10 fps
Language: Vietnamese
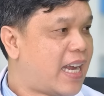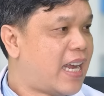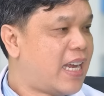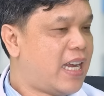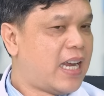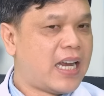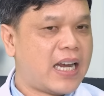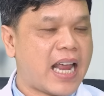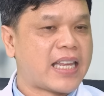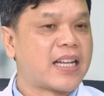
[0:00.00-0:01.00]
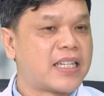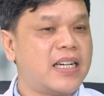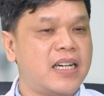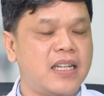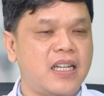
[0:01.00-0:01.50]
à, ăn, ăn chất
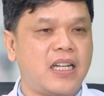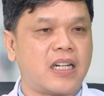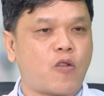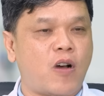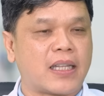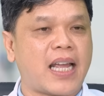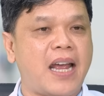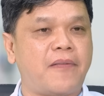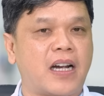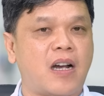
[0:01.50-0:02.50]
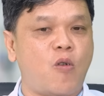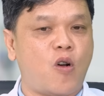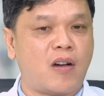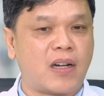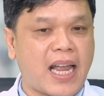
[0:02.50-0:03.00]
xơ hòa tan và không
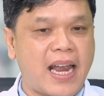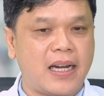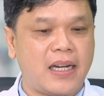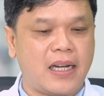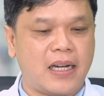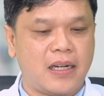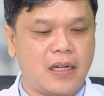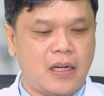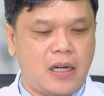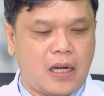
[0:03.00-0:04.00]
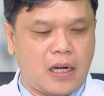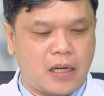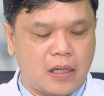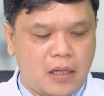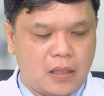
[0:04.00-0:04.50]
hòa hòa tan. À, à,
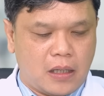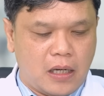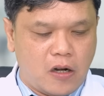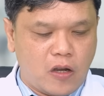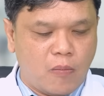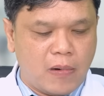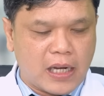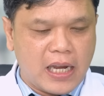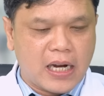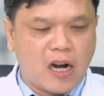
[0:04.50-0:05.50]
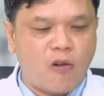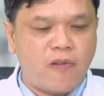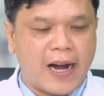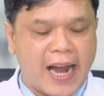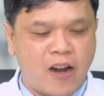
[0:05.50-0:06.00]
thì nói chung cái khẩu
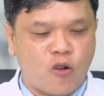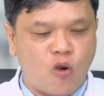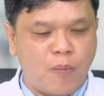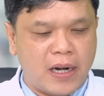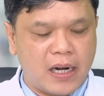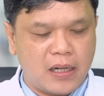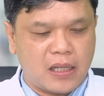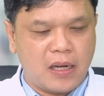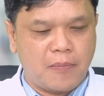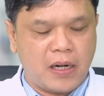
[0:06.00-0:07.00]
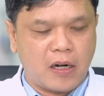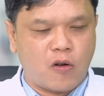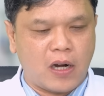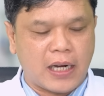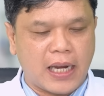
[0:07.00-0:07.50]
phần ăn của mình á, thì mình
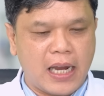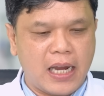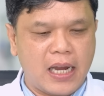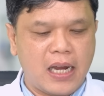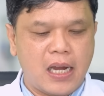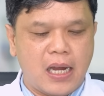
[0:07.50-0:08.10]
ngoài cái